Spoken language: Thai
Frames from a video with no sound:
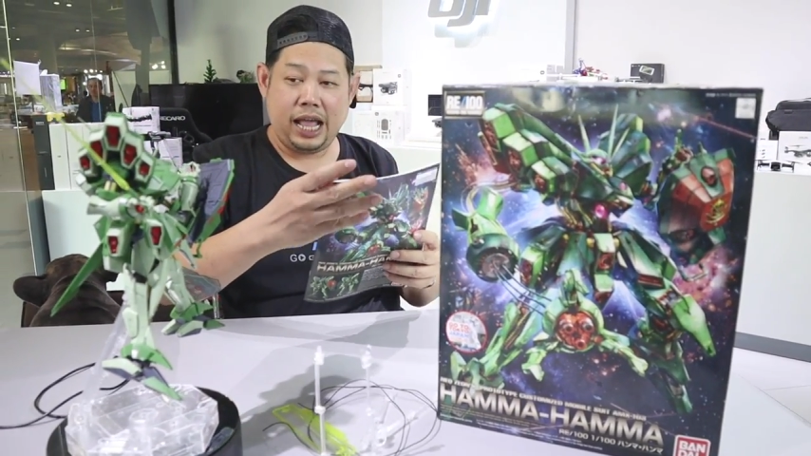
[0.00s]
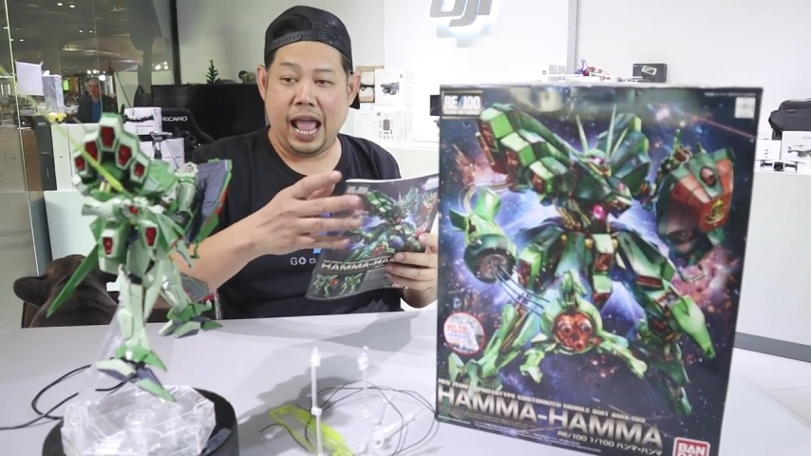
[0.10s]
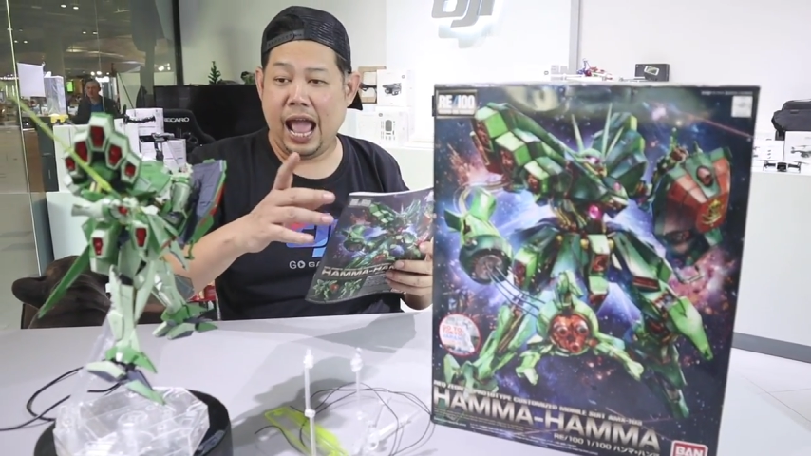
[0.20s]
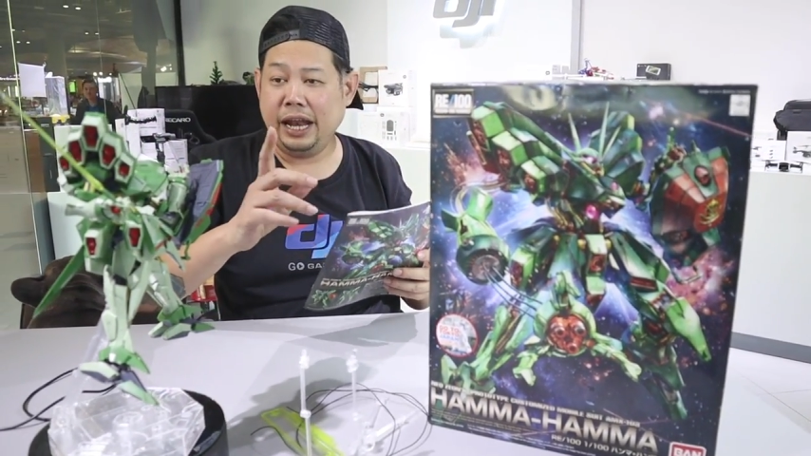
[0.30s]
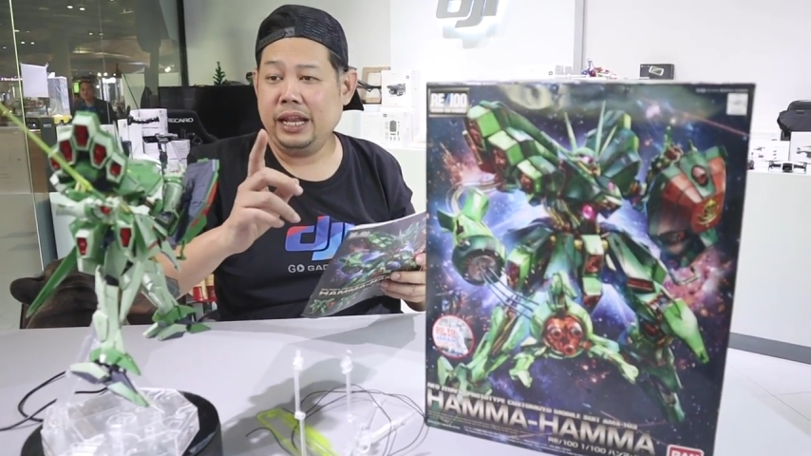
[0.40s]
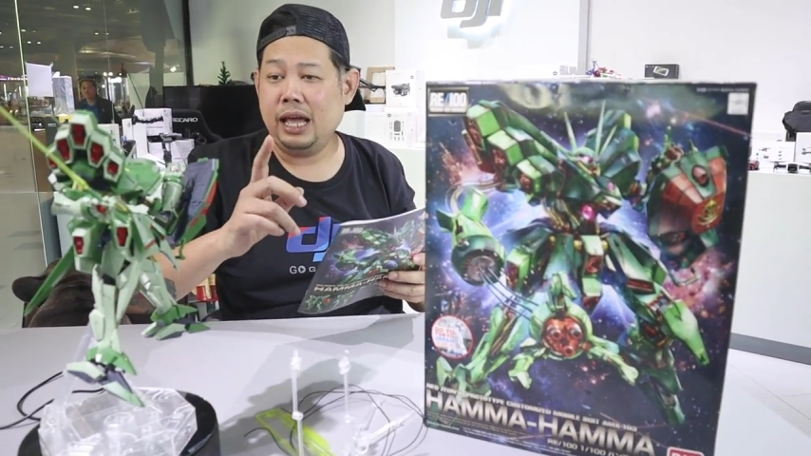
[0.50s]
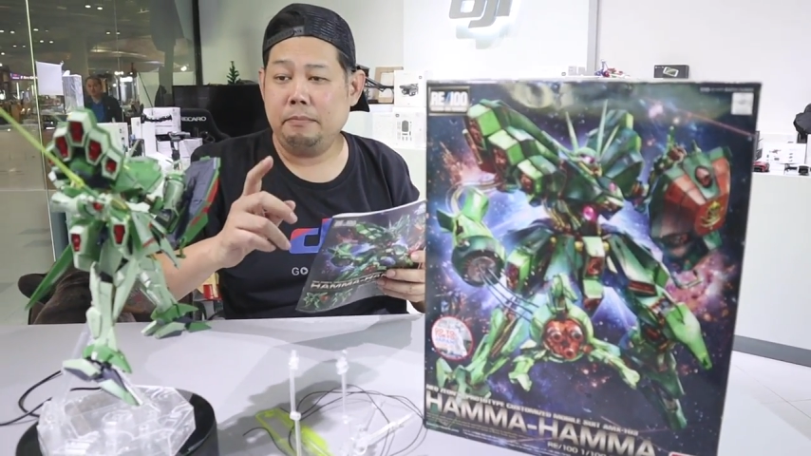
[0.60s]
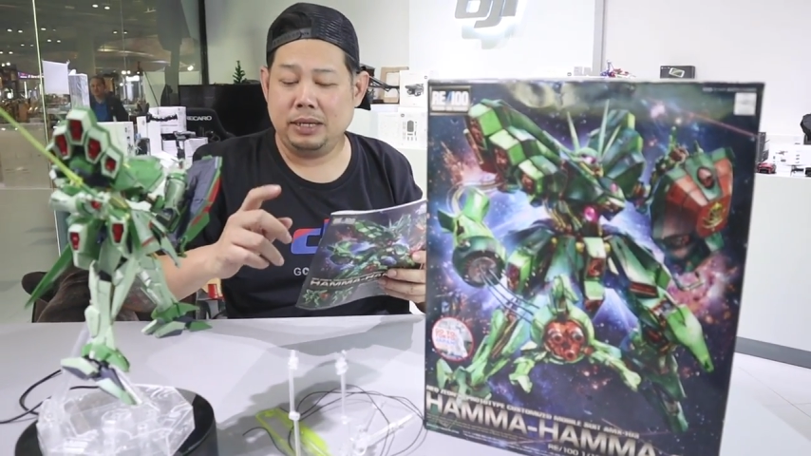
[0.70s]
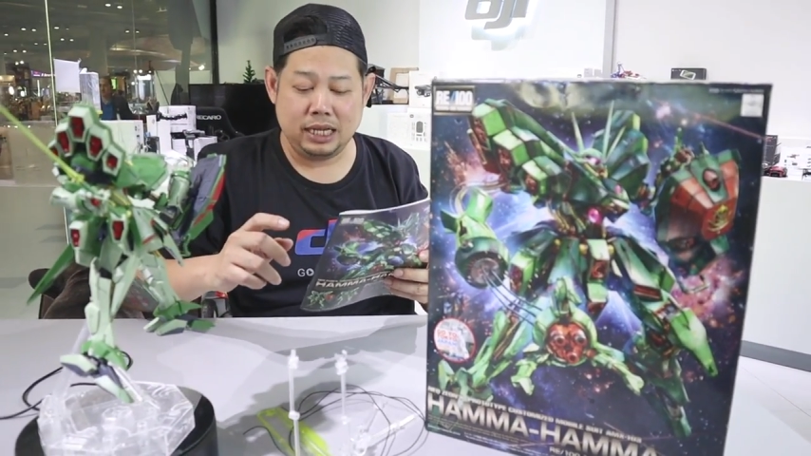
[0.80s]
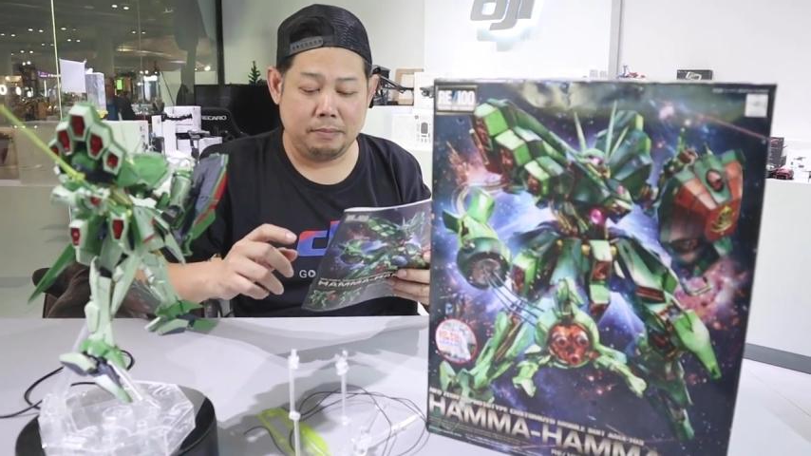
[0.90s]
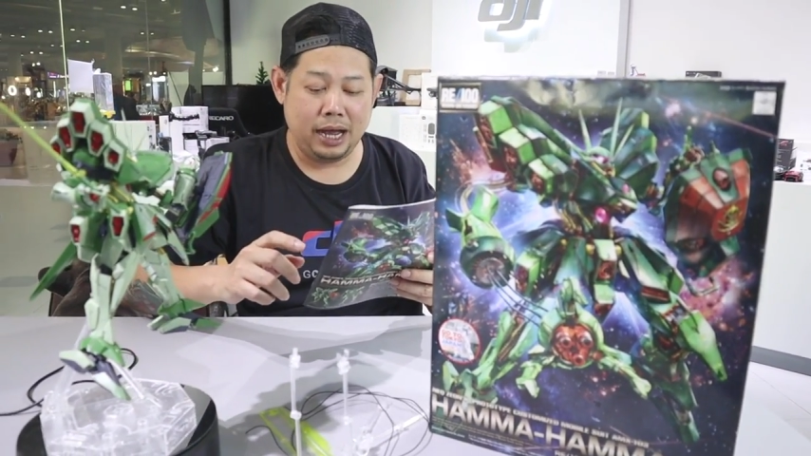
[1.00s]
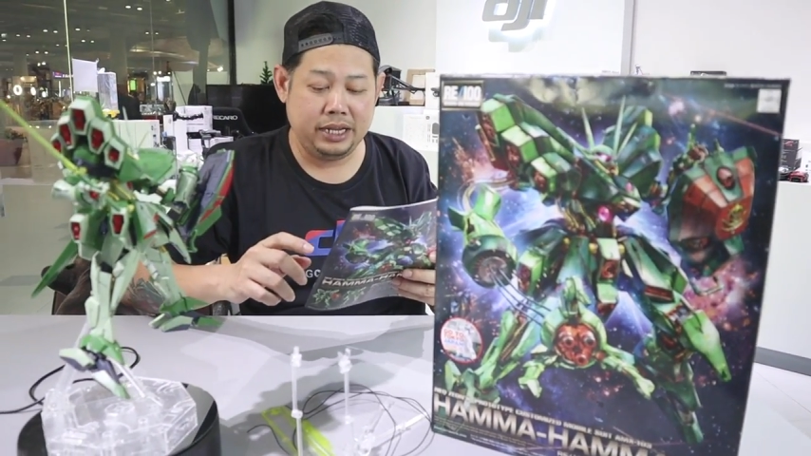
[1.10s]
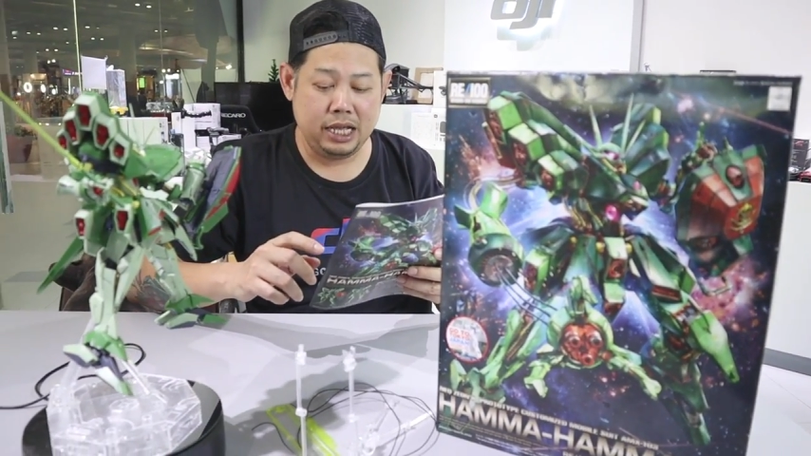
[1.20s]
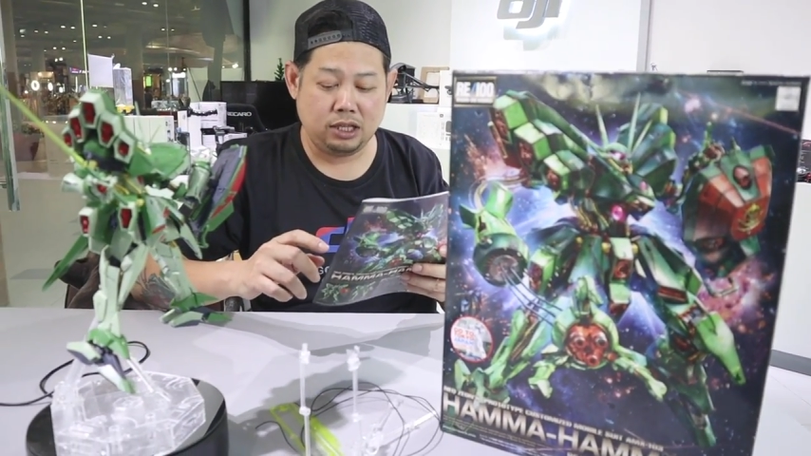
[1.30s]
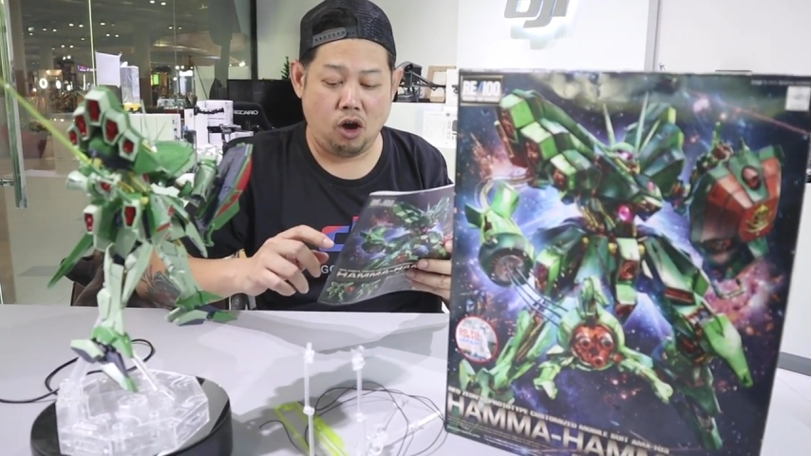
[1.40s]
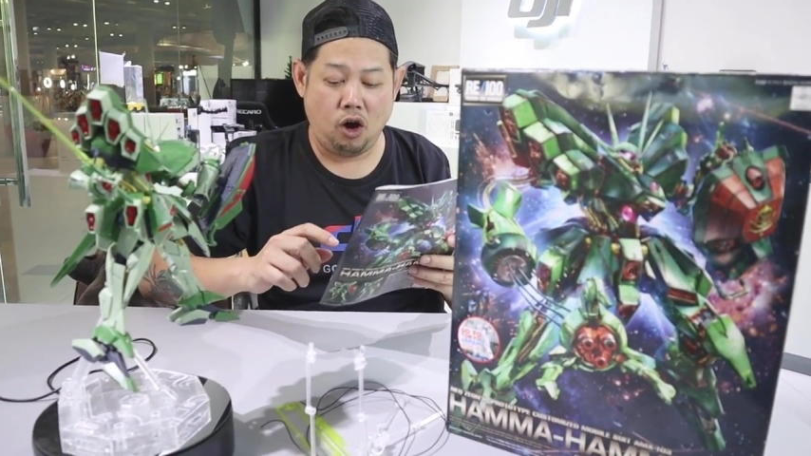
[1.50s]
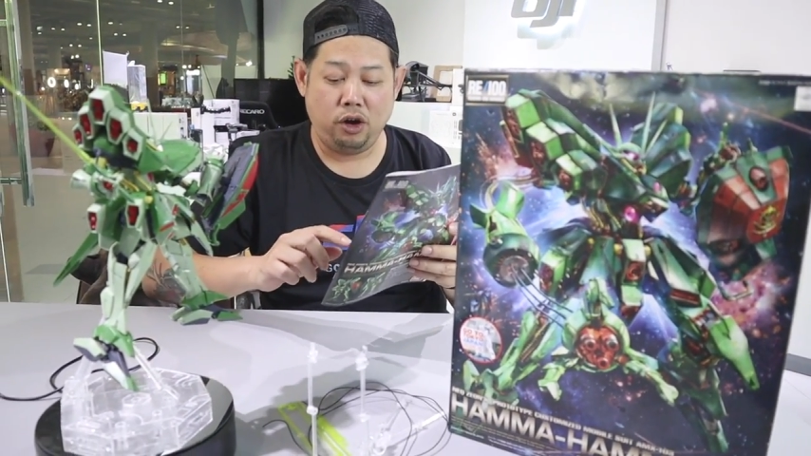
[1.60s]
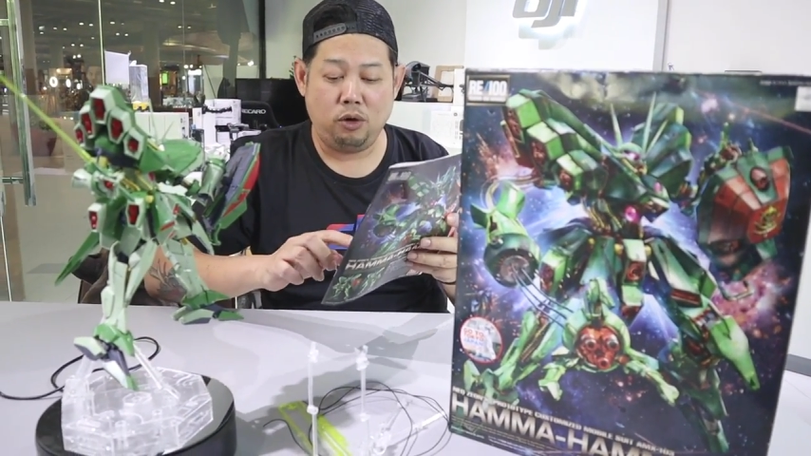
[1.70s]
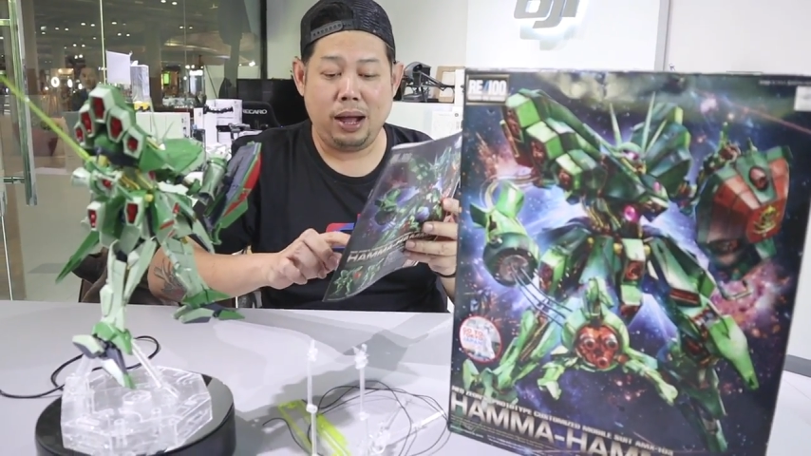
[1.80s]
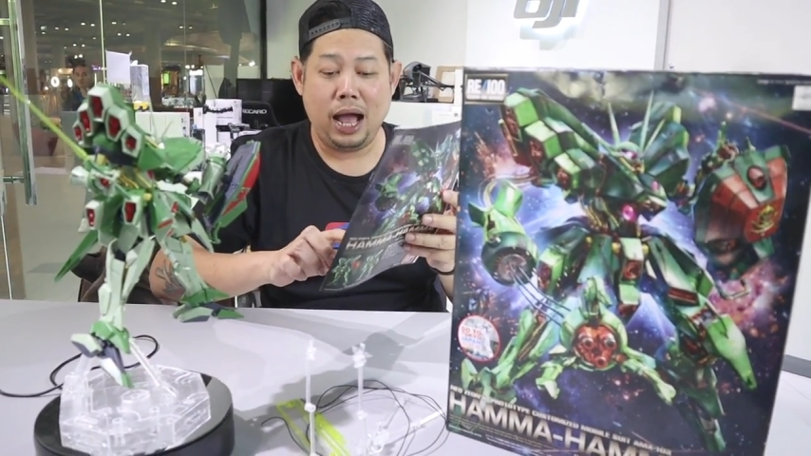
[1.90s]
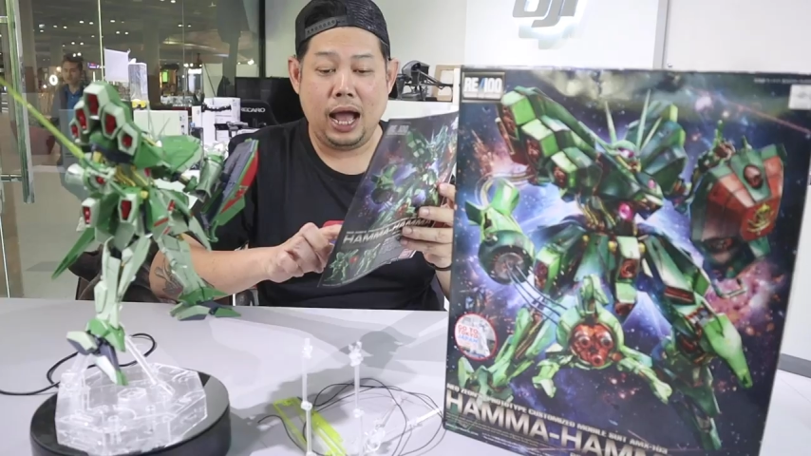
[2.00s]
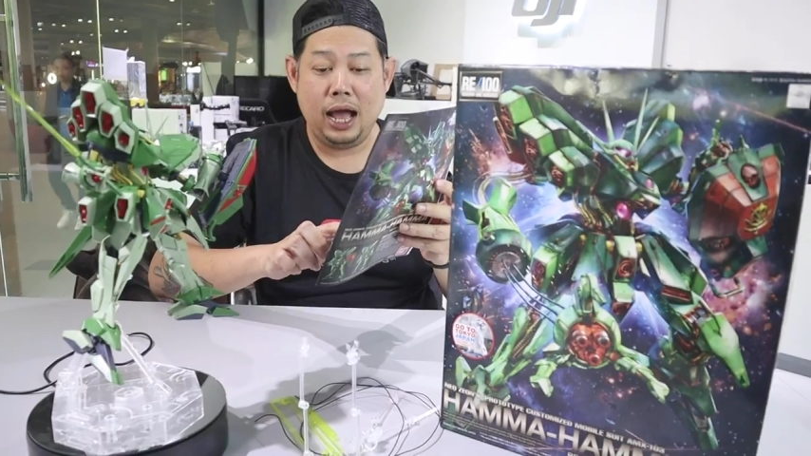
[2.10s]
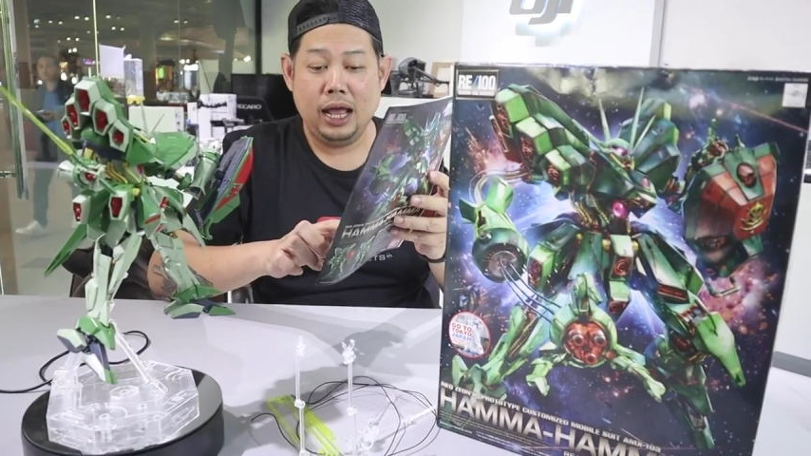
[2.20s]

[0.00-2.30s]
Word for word: แขนเนี่ยมันสามารถที่จะถอดออกมา